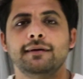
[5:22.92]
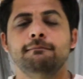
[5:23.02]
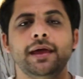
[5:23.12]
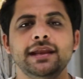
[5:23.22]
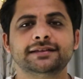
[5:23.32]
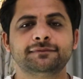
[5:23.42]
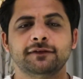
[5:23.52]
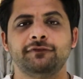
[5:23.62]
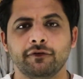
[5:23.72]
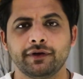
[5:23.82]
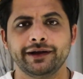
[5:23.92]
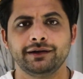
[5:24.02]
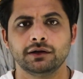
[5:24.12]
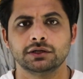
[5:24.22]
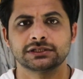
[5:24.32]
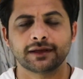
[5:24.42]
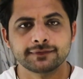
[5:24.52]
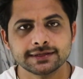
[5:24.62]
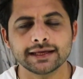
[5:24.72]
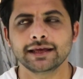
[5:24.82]
में मेरी सबसे फेवरेट
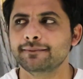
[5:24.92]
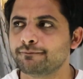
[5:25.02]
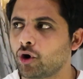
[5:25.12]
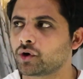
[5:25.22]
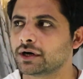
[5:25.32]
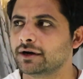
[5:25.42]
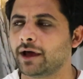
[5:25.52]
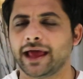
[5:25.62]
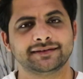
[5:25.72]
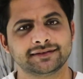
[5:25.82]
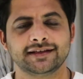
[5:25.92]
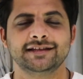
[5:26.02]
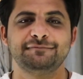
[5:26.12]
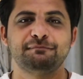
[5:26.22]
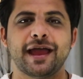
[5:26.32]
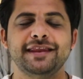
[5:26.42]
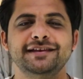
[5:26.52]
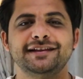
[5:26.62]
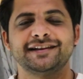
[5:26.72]
सबसे इंपॉर्टेंट एसेसरीज पेनियर